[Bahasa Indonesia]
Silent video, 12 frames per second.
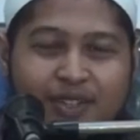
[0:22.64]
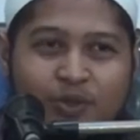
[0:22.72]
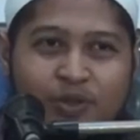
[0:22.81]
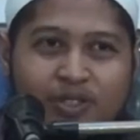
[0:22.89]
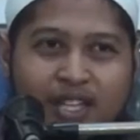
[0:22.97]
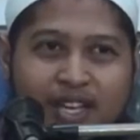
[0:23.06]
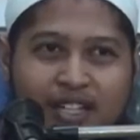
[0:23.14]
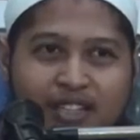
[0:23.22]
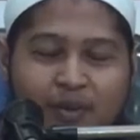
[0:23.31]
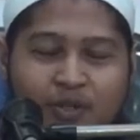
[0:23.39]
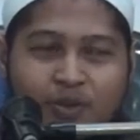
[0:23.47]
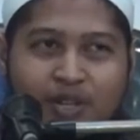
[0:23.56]
Unta
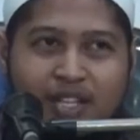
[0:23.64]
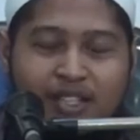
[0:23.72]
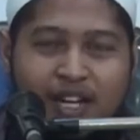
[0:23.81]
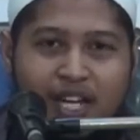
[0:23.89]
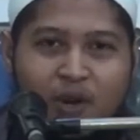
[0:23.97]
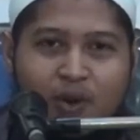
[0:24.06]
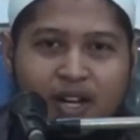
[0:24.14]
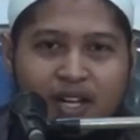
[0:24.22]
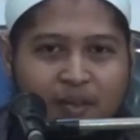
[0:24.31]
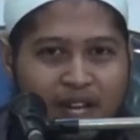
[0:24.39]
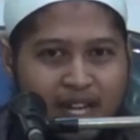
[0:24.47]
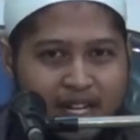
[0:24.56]
termasuk diantara hewan yang
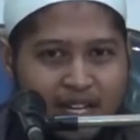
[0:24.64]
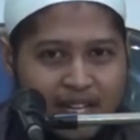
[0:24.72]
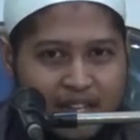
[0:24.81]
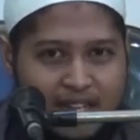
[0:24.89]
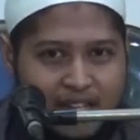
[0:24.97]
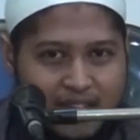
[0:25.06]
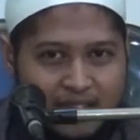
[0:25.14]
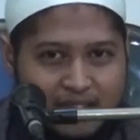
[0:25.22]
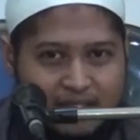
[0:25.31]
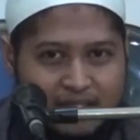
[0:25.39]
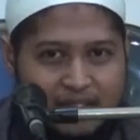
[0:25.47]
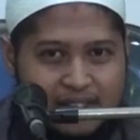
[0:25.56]
dimakan dagingnya.
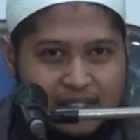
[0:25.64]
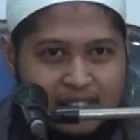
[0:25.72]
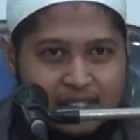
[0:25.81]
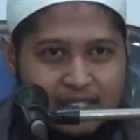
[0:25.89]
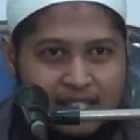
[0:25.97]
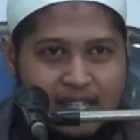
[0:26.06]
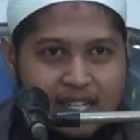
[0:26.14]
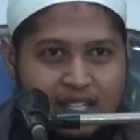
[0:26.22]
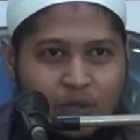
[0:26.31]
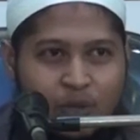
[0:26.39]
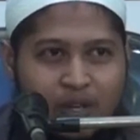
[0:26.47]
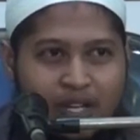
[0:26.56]
Dari
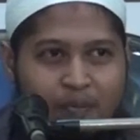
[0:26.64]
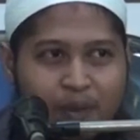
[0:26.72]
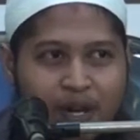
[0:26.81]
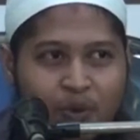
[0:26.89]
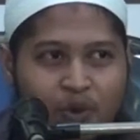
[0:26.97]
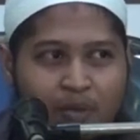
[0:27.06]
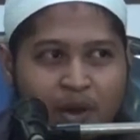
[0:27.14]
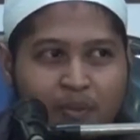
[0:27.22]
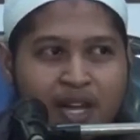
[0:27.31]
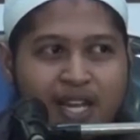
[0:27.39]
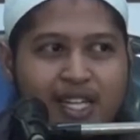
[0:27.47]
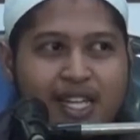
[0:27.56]
ketentuan ini para ulama
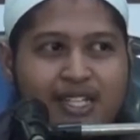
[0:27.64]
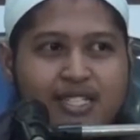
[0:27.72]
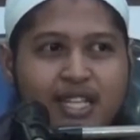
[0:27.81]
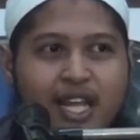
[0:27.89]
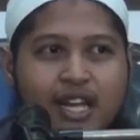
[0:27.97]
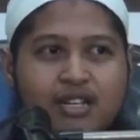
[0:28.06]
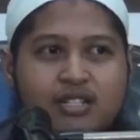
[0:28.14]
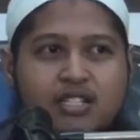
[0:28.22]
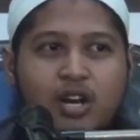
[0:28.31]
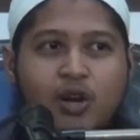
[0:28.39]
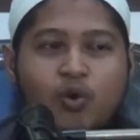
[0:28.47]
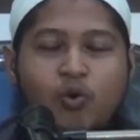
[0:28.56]
mengkiaskan
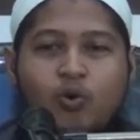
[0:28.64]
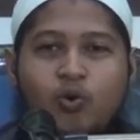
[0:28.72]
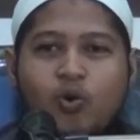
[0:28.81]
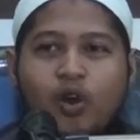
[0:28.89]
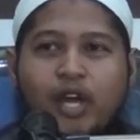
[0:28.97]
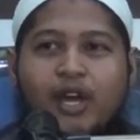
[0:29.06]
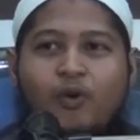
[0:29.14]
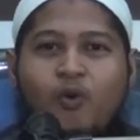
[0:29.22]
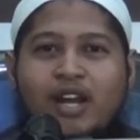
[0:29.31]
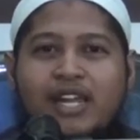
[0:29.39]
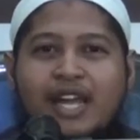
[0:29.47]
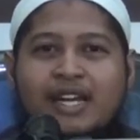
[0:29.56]
seluruh
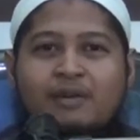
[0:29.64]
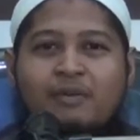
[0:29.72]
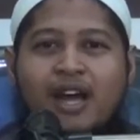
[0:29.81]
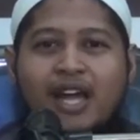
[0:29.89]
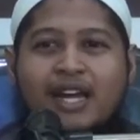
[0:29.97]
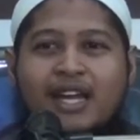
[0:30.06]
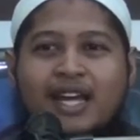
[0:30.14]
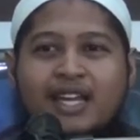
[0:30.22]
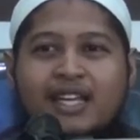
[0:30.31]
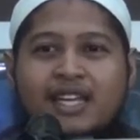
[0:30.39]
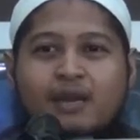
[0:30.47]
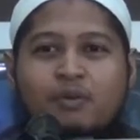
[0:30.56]
hewan yang dimakan
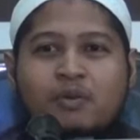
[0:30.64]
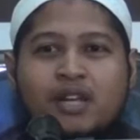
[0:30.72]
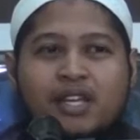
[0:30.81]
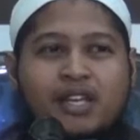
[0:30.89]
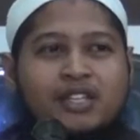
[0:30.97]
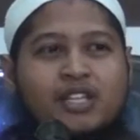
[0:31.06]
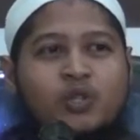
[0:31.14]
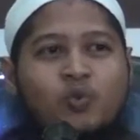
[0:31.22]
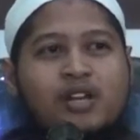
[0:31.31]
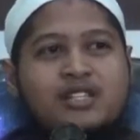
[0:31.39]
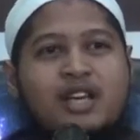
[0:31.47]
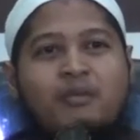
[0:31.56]
dagingnya memiliki
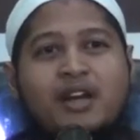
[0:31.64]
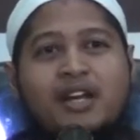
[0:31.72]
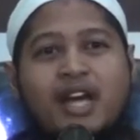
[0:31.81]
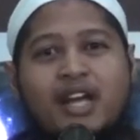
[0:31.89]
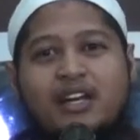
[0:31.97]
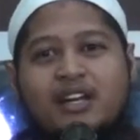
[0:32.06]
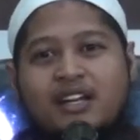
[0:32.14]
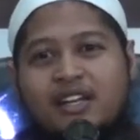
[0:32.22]
ketentuan sama dengan